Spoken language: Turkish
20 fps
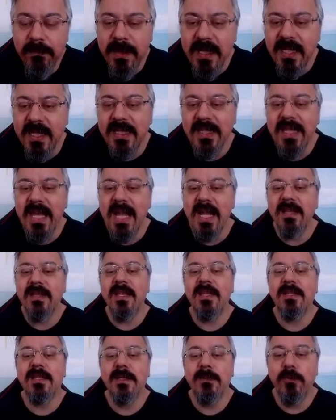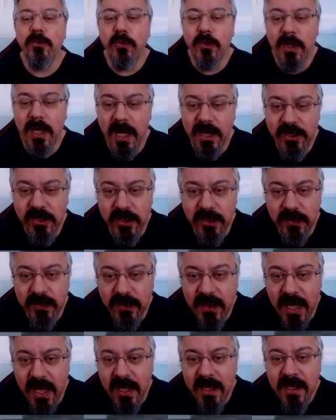Peki ne elde etti bunun
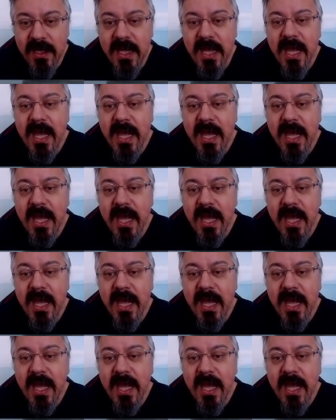karşılığında?